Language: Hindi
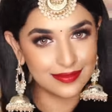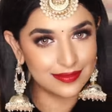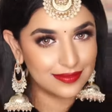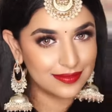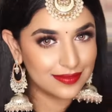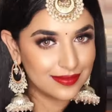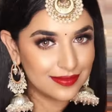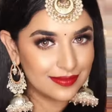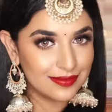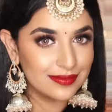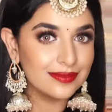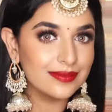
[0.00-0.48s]

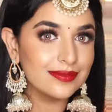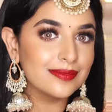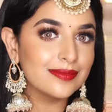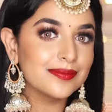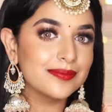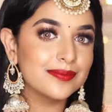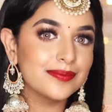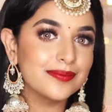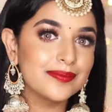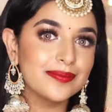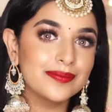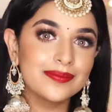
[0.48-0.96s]
लगा
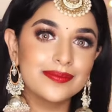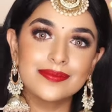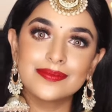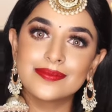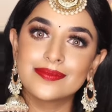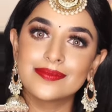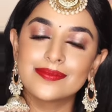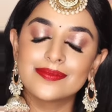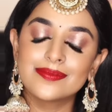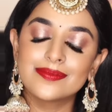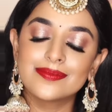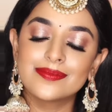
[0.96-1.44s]
कमेंट्स में
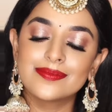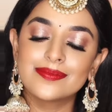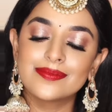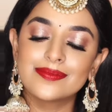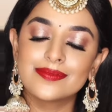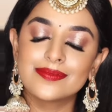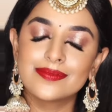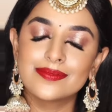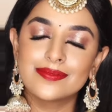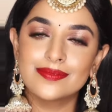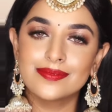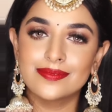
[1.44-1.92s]
बताइए
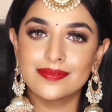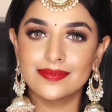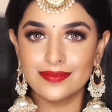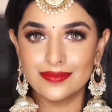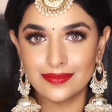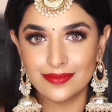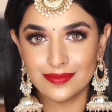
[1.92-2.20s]
बाय